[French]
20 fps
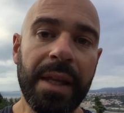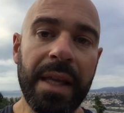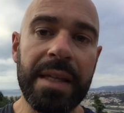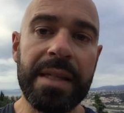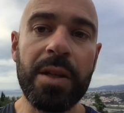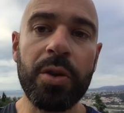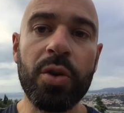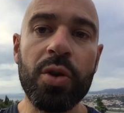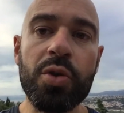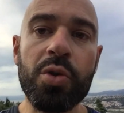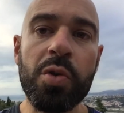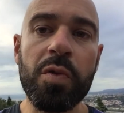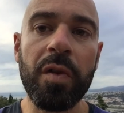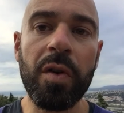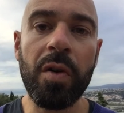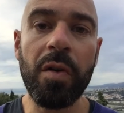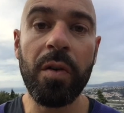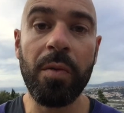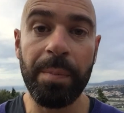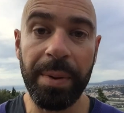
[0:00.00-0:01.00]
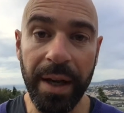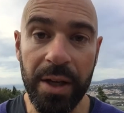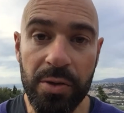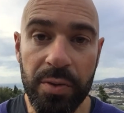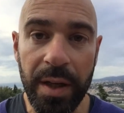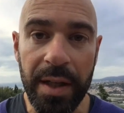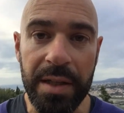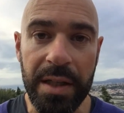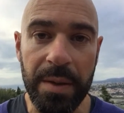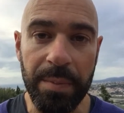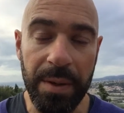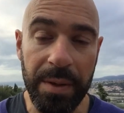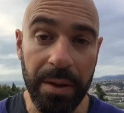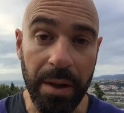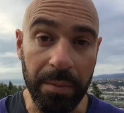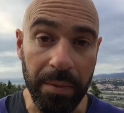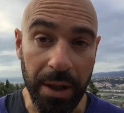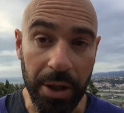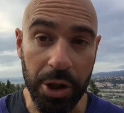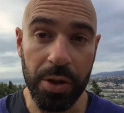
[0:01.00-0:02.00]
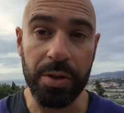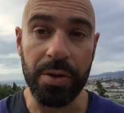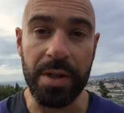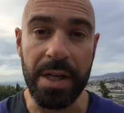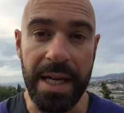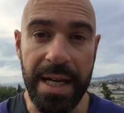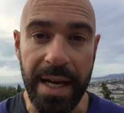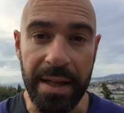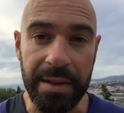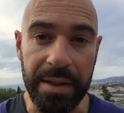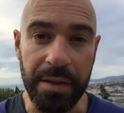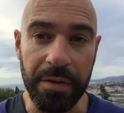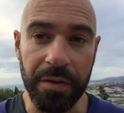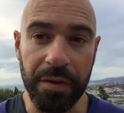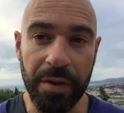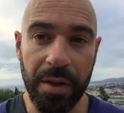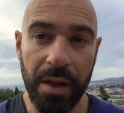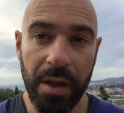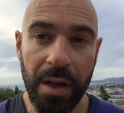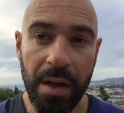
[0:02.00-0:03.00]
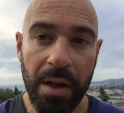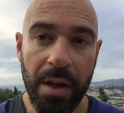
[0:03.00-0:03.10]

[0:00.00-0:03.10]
C'est que souvent on perçoit la discipline comme quelque chose de négatif.